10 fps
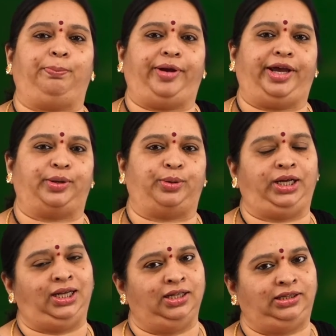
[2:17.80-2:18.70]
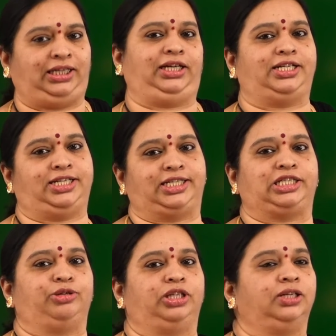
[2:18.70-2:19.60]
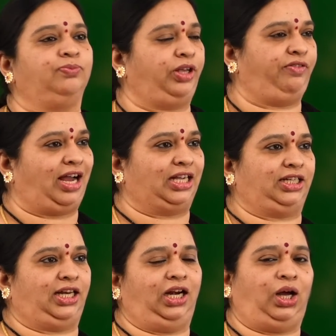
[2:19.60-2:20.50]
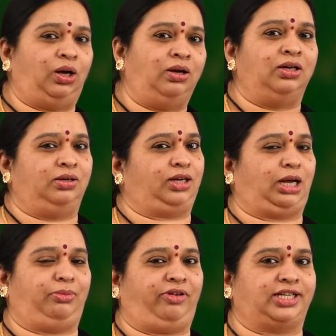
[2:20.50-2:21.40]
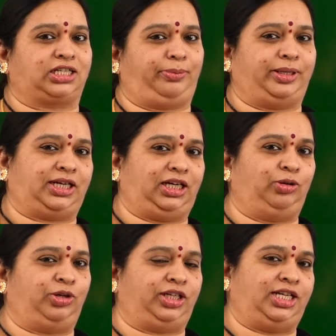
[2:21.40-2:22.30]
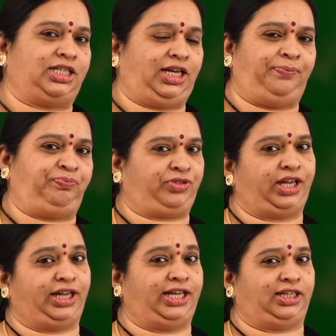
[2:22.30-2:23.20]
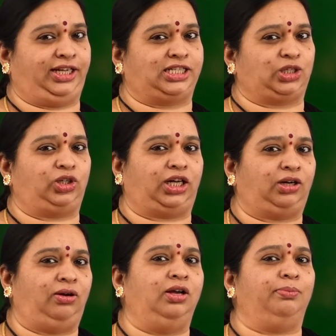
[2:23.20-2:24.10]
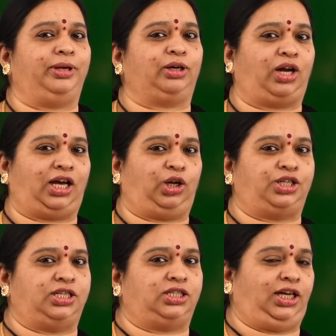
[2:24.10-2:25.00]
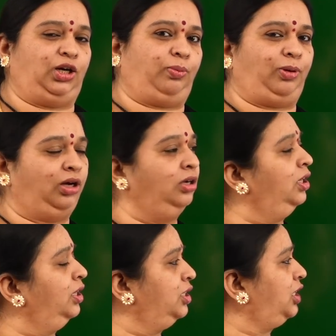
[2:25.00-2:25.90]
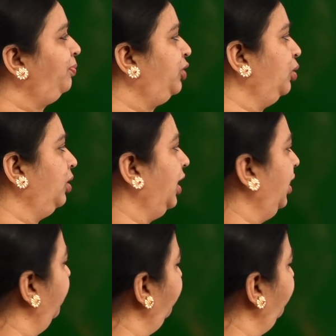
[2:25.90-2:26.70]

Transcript: పేరుని తెలియజేస్తుంది ఈ వాక్యాల్లో నామవాచక పదాలు గుర్తించి నేను గీత గీస్తుంటాను మీరు కూడా ఆలోచించి ఈ లోపల చెప్తూ ఉండాలి